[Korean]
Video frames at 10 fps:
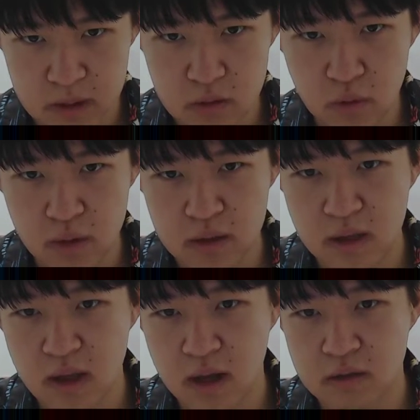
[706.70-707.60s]
인도에
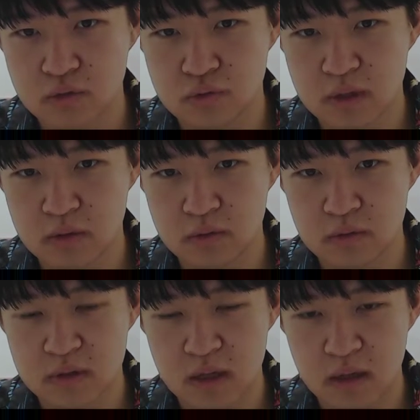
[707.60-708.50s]
대한
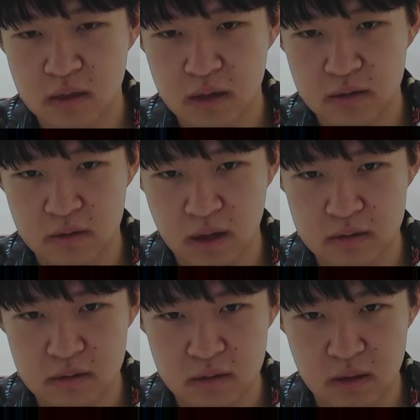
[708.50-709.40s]
주제로 세계사에서
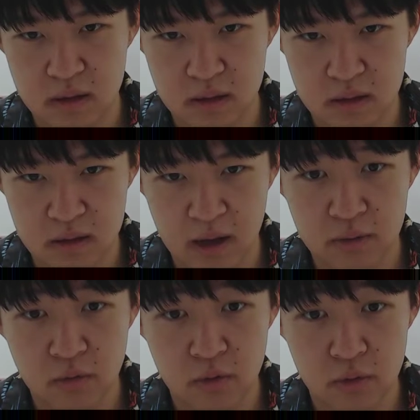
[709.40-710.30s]
나왔을 때
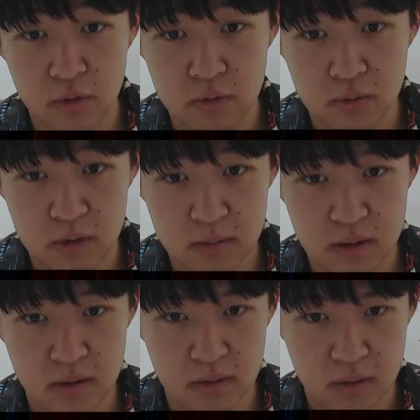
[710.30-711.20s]
단골
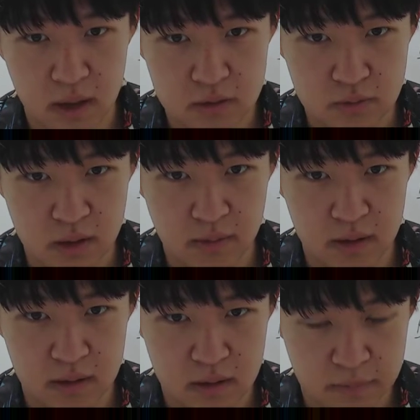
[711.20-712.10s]
손님이에요 아소카
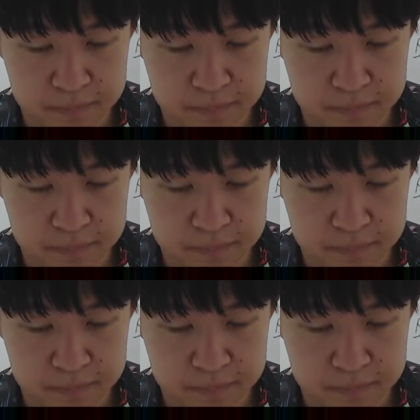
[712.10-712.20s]
왕.